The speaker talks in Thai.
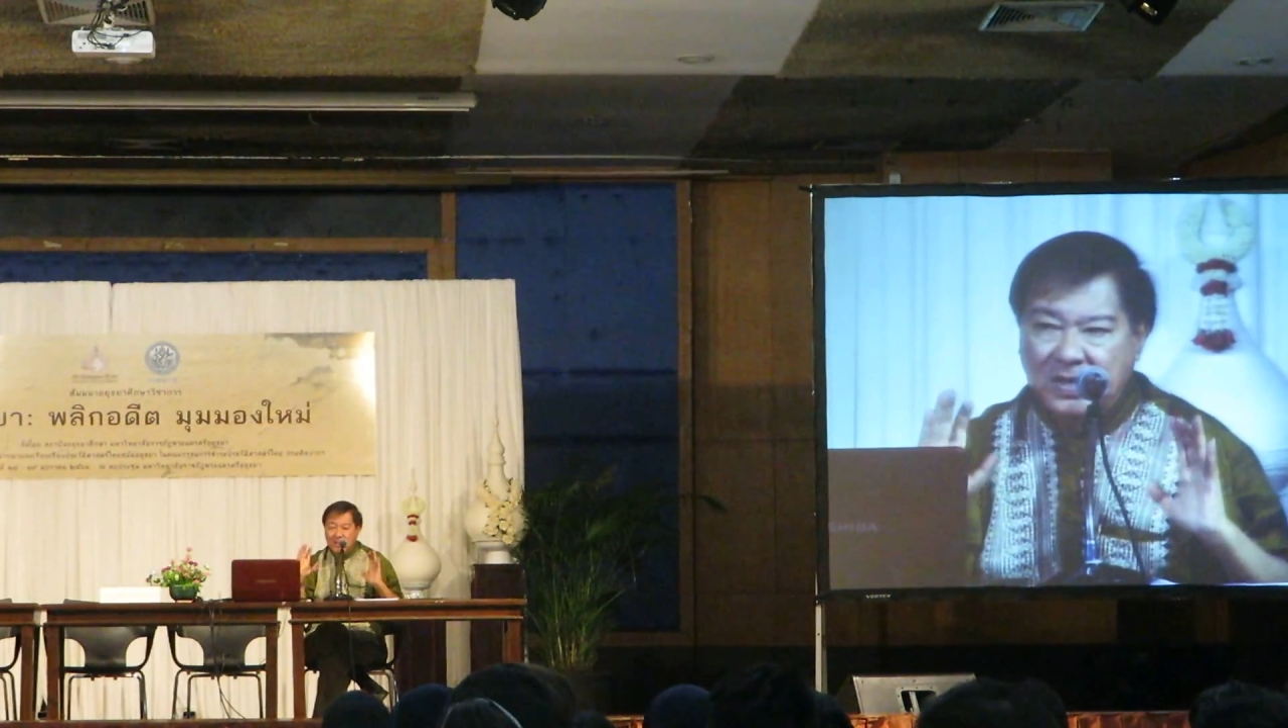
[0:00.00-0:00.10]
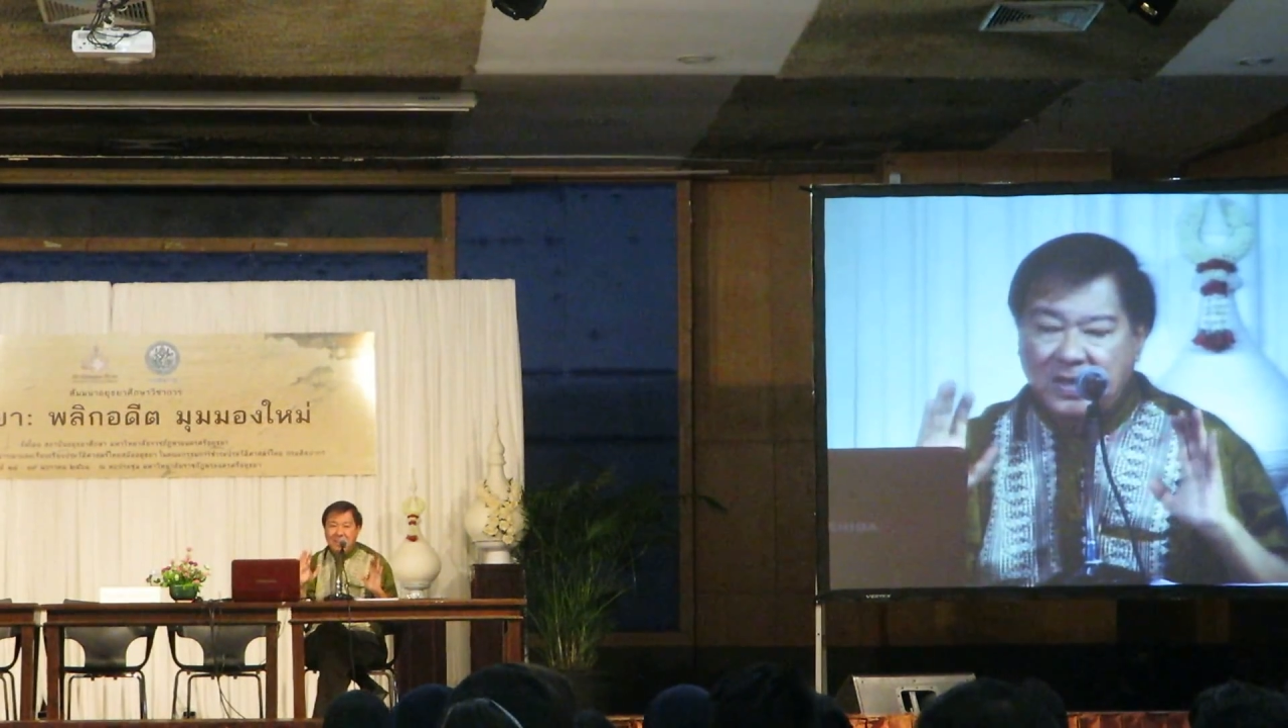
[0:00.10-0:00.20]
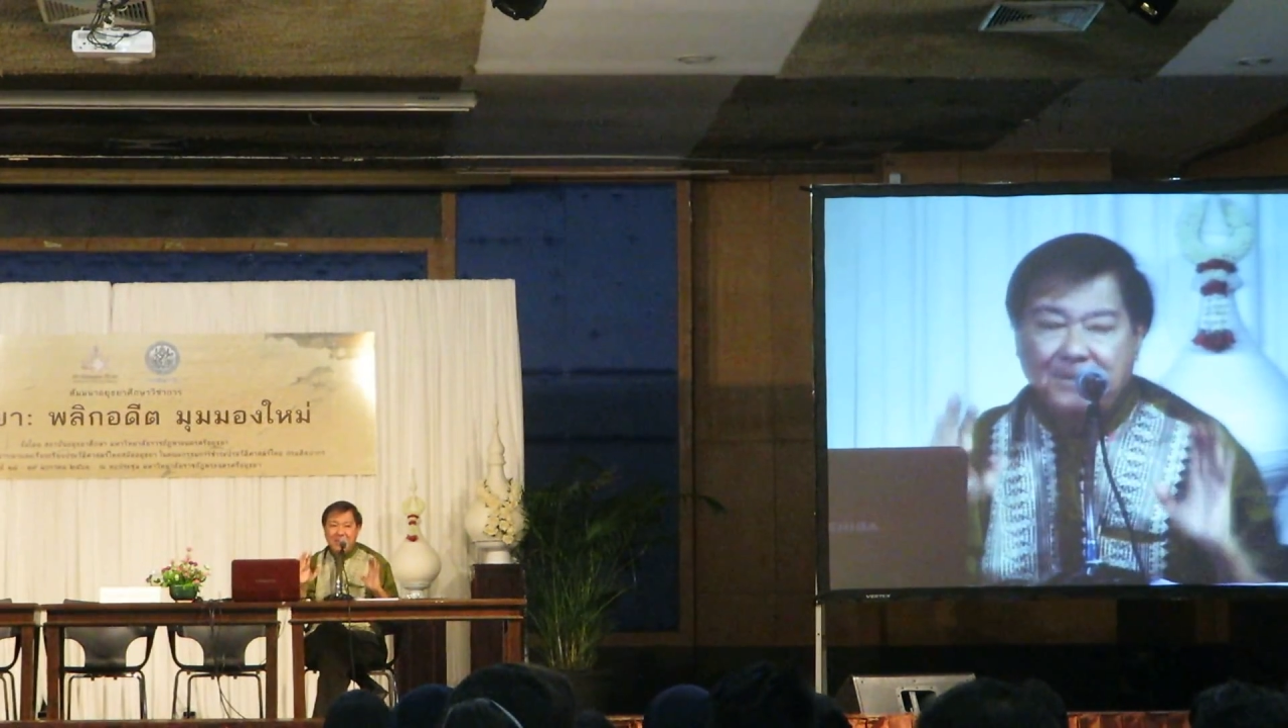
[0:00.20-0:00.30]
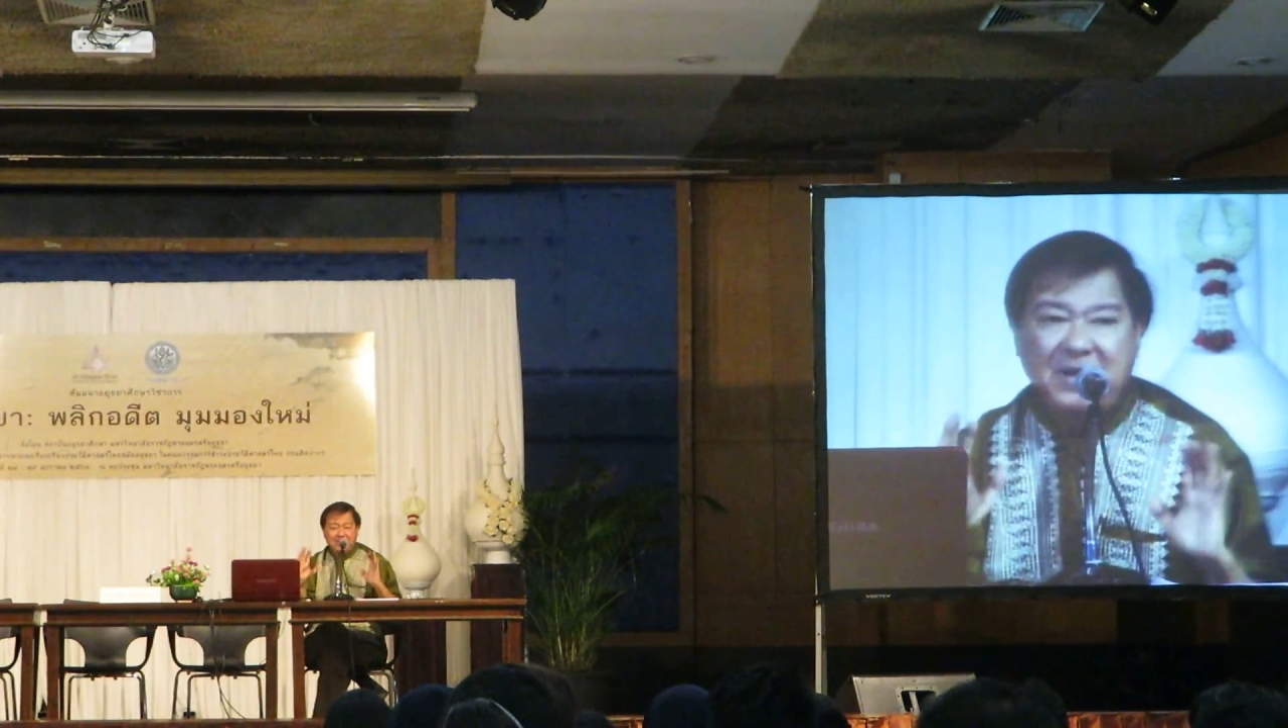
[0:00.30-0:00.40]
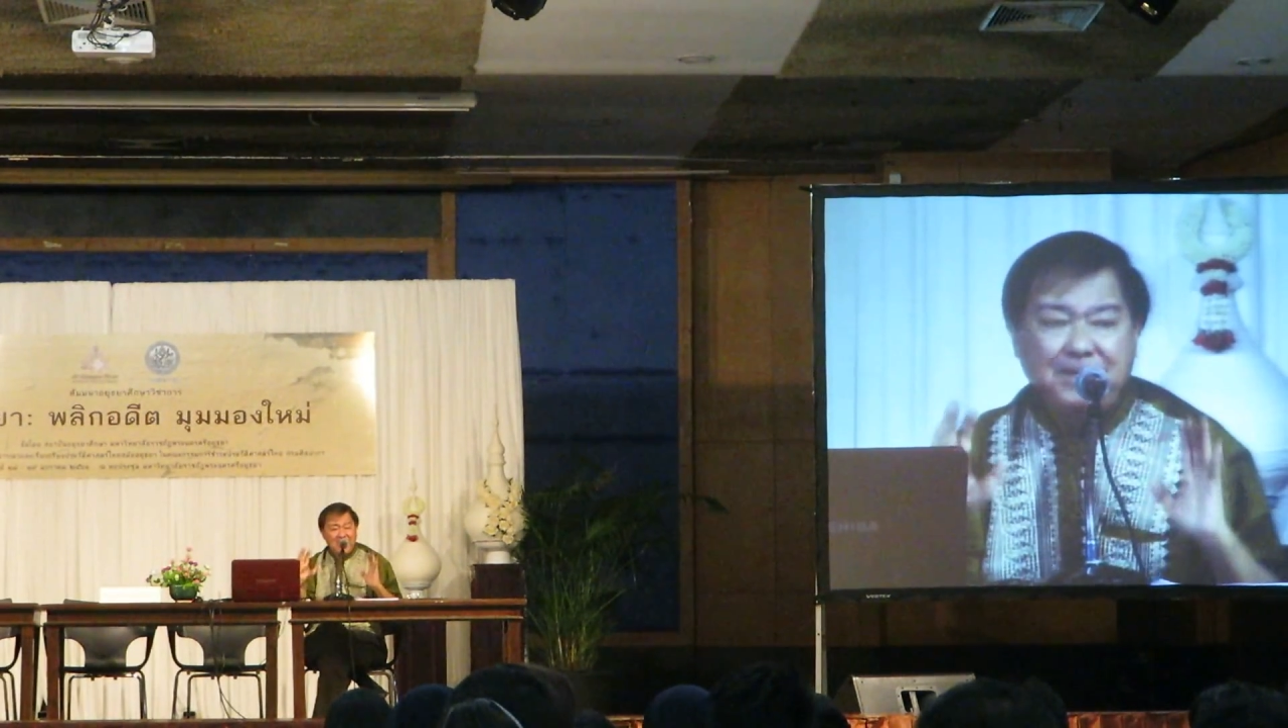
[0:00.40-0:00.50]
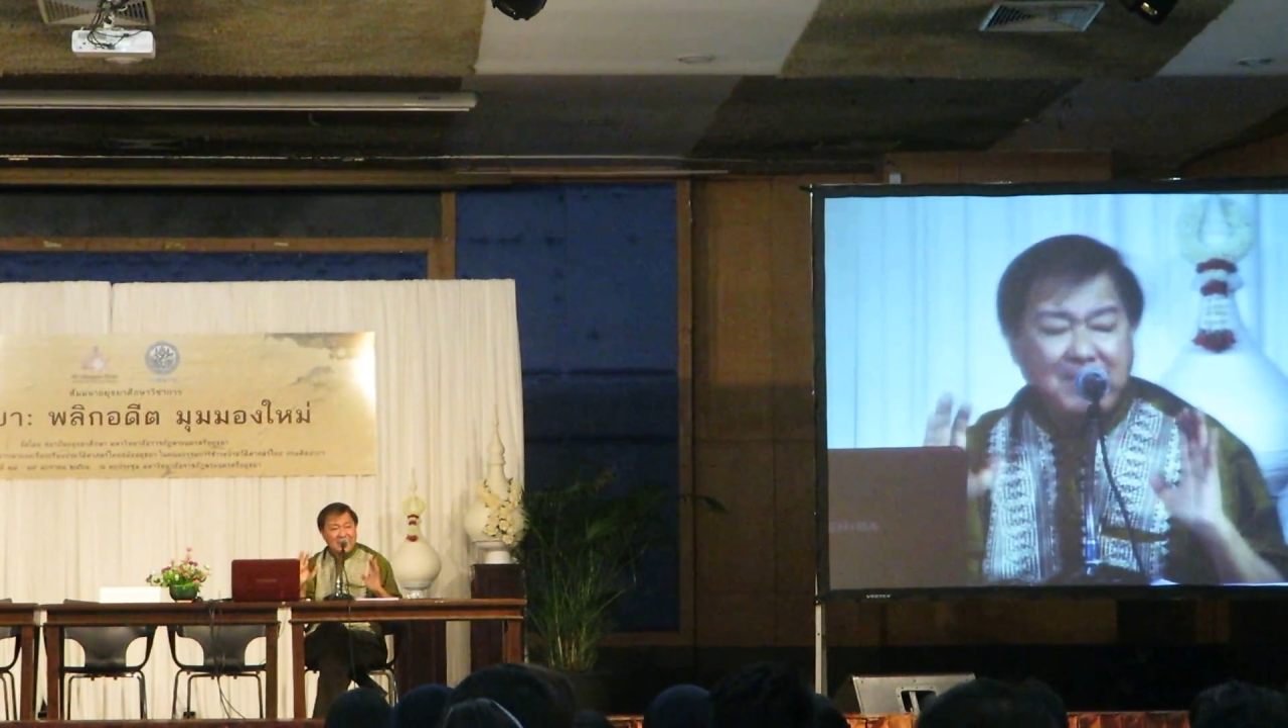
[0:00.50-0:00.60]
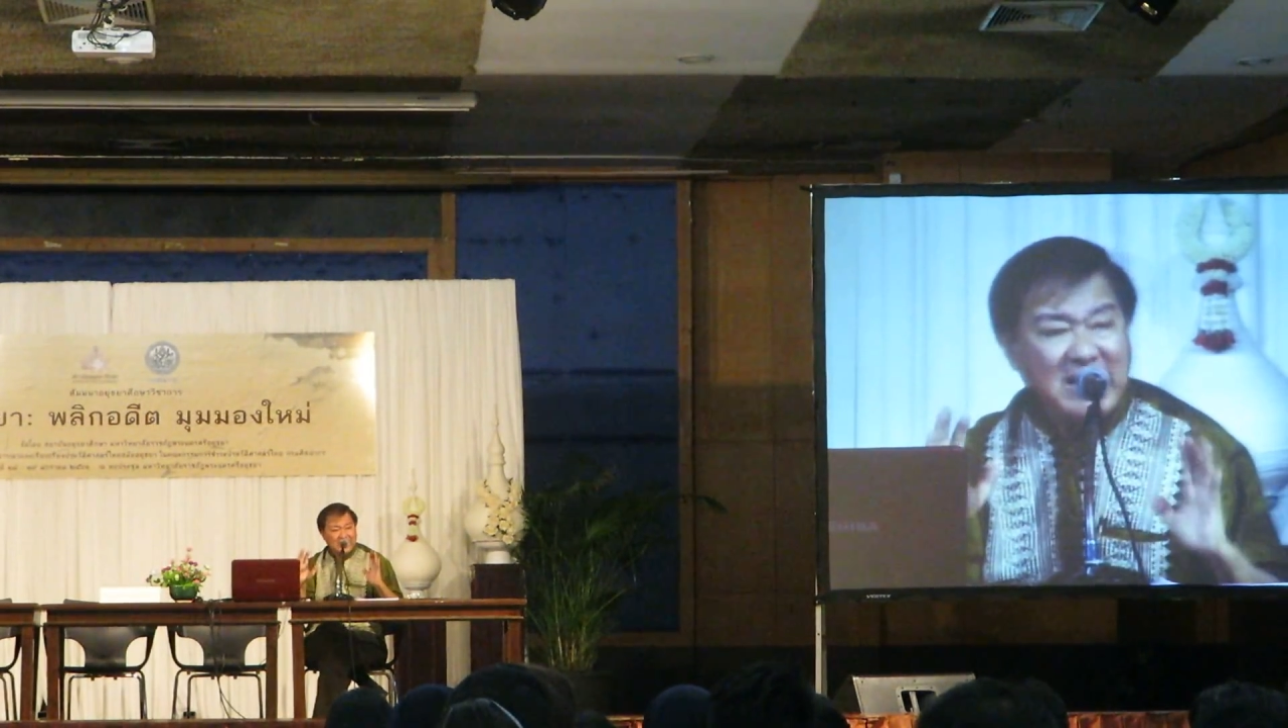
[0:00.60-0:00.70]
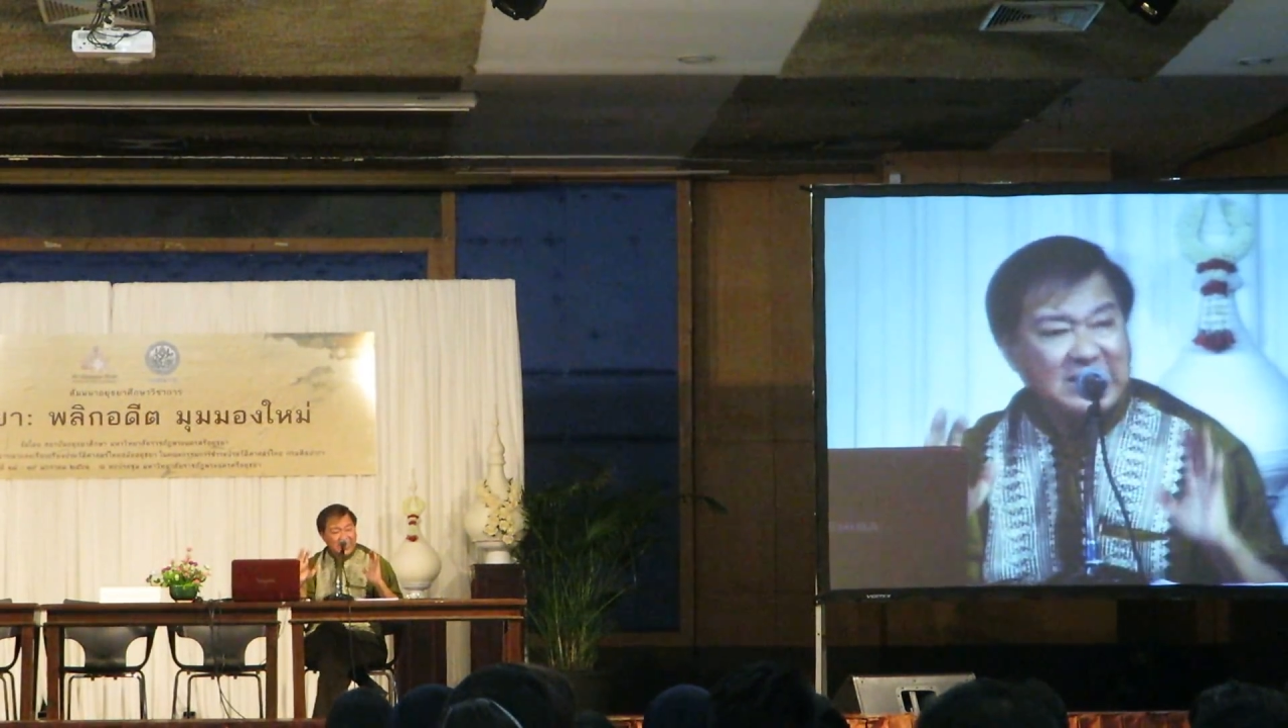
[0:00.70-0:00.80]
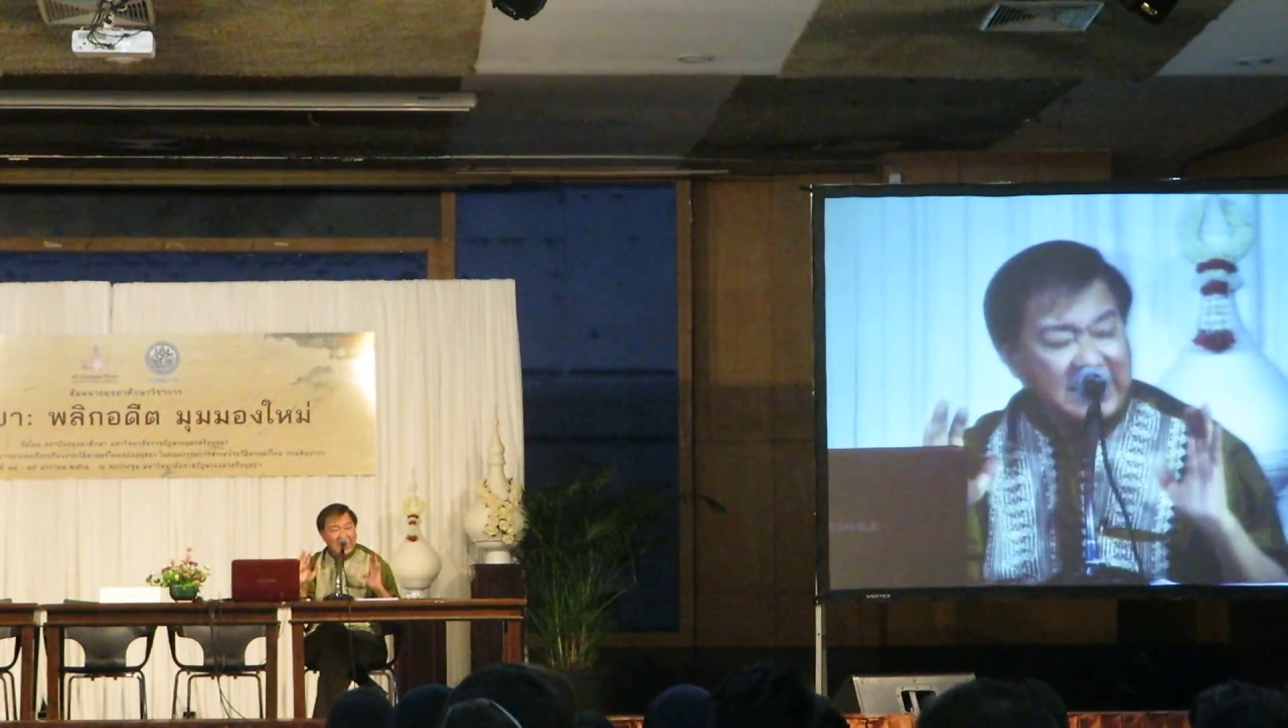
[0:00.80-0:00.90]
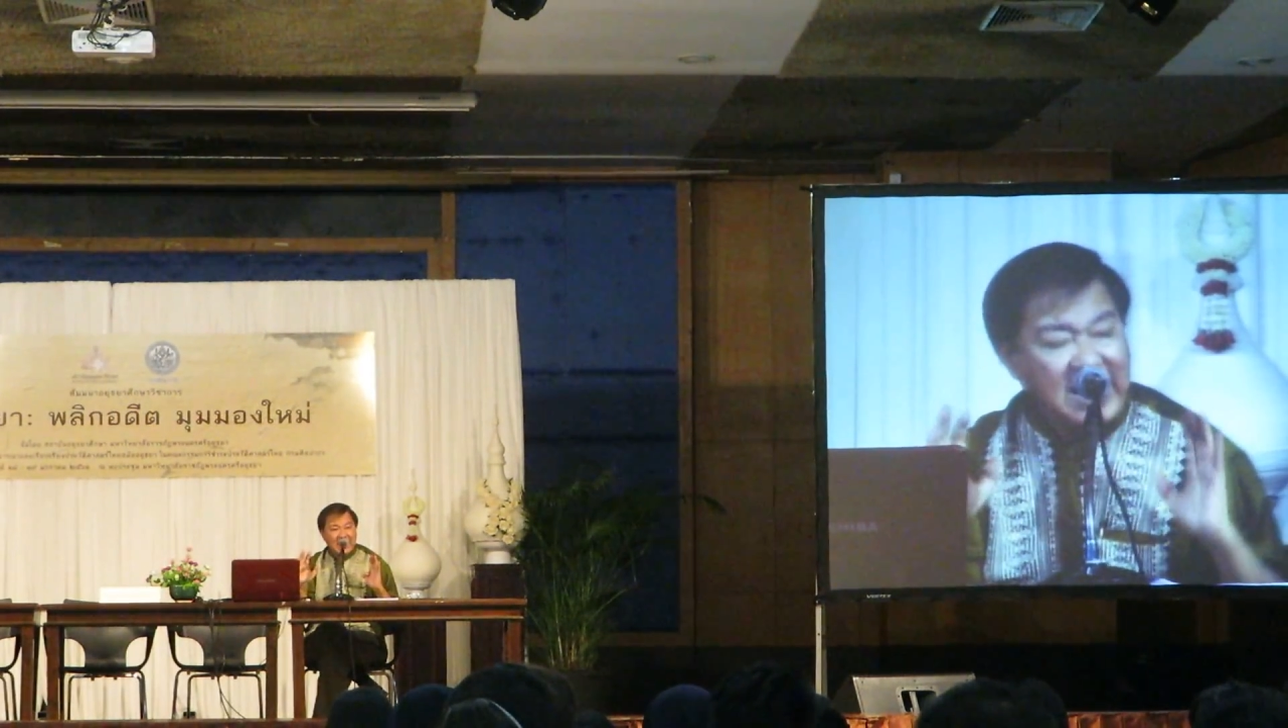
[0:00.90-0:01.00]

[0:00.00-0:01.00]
เป็นมาตร